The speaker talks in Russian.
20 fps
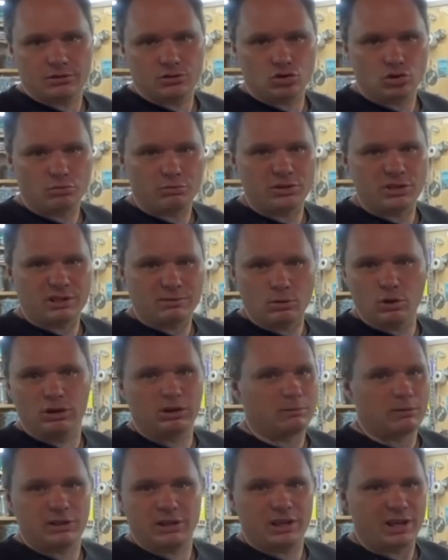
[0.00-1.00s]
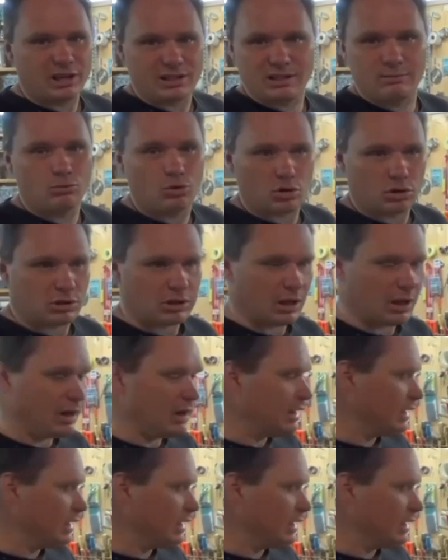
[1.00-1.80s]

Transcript: чтобы зимой там она не замерзла.